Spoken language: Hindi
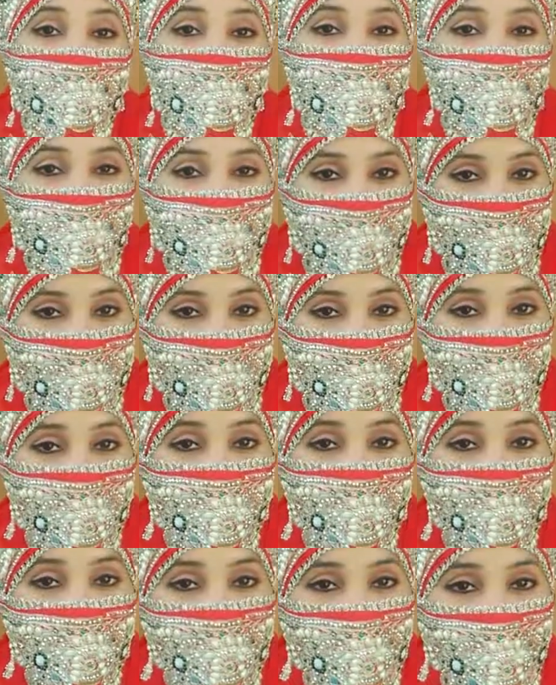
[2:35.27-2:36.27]
थैंक यू
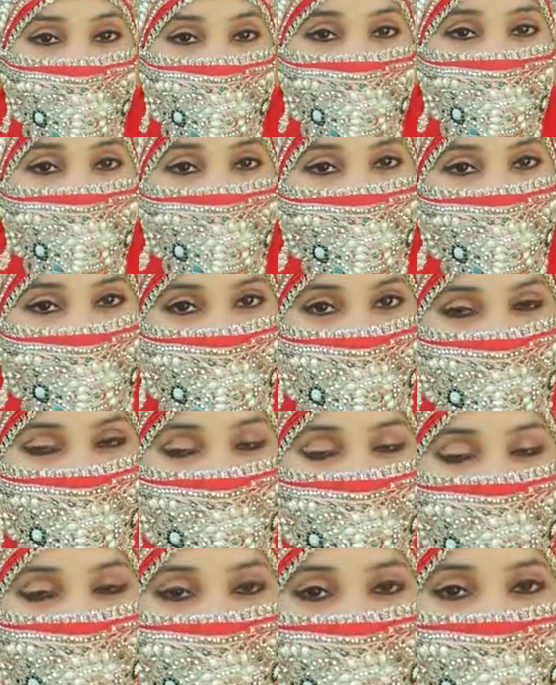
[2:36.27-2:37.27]
फॉर वॉचिंग माई
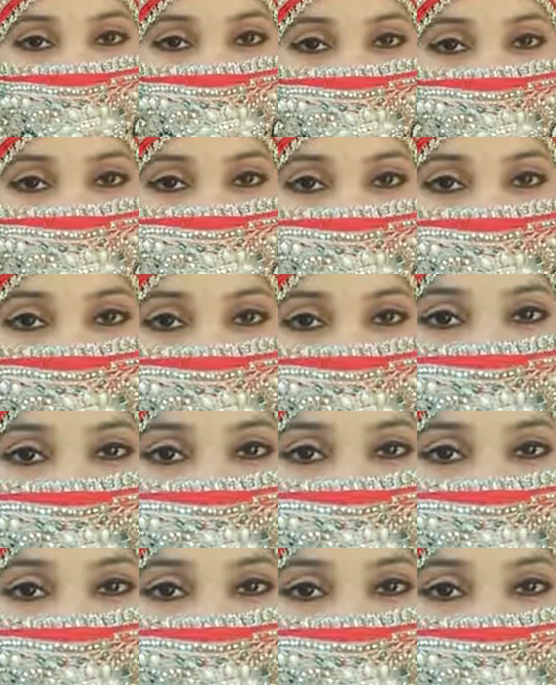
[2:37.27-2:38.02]
वीडियो